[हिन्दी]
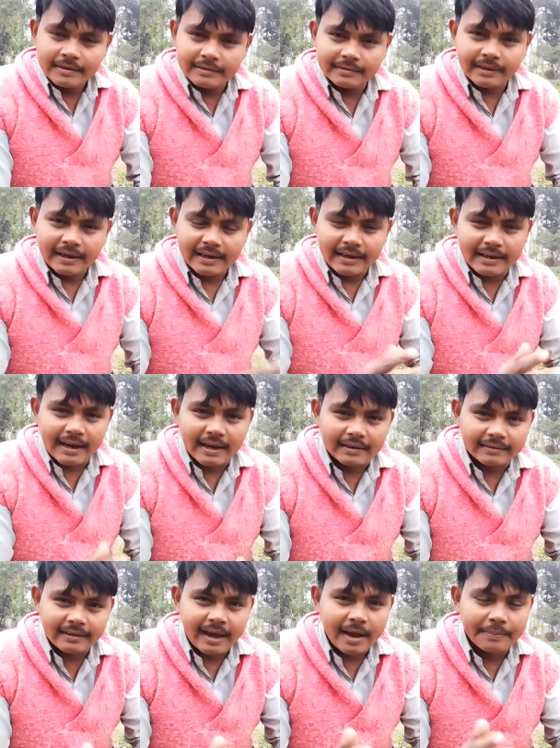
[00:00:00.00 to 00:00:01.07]
सही
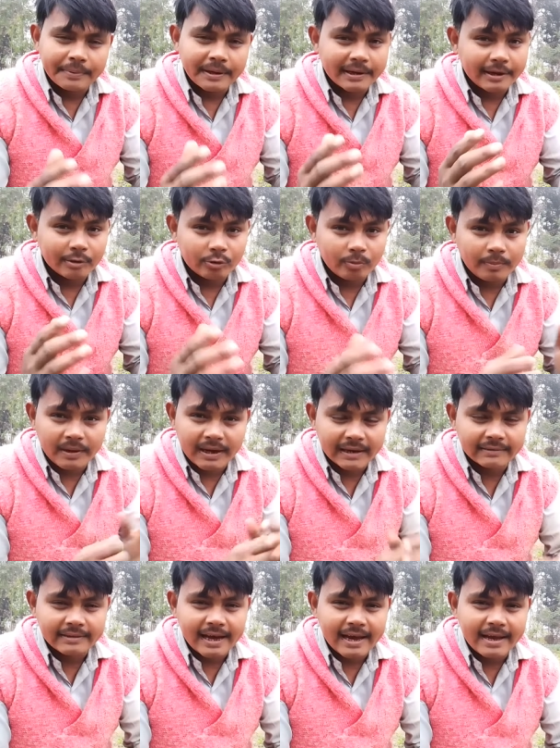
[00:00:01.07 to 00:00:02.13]
ढंग से आपके खेतों में
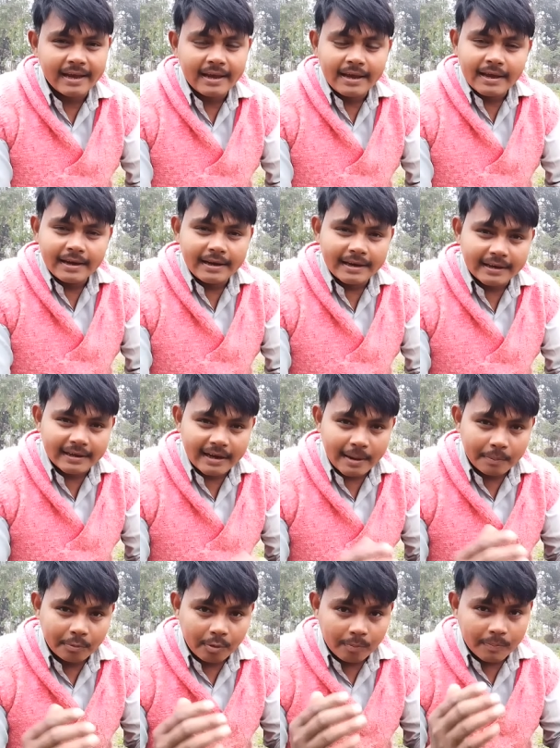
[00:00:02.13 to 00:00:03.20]
लग जाए लेकिन
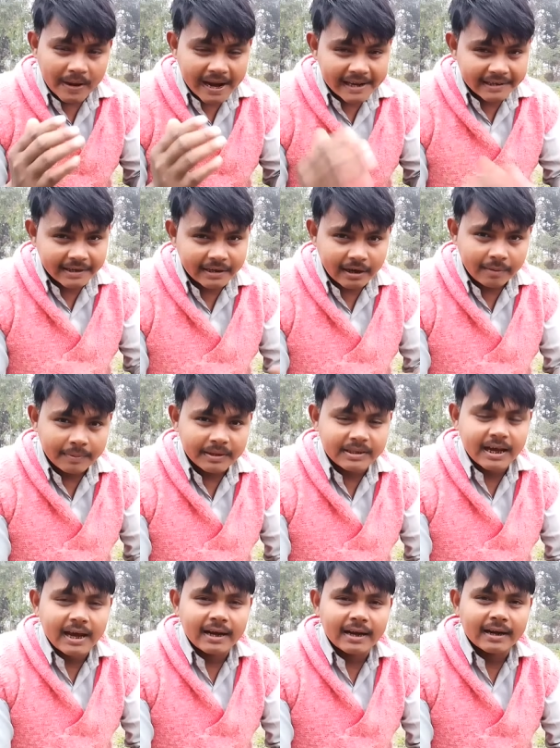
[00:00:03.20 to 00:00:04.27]
आपको वराइटी का भी
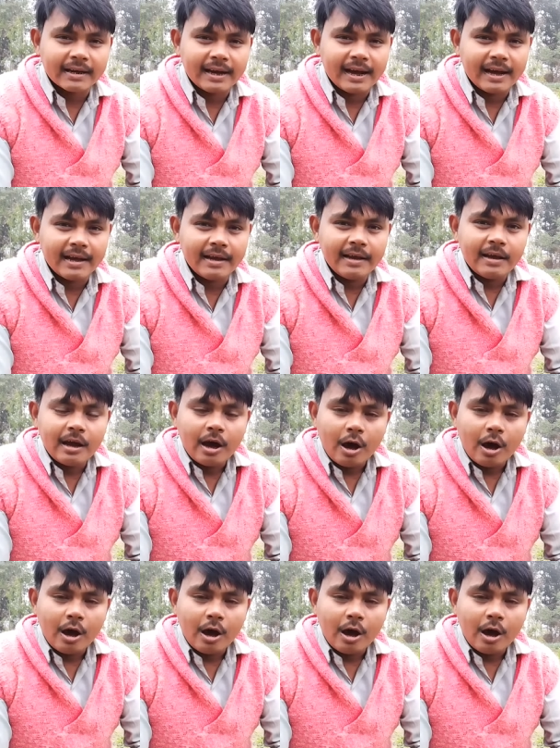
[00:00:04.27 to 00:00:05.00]
ध्यान रखना है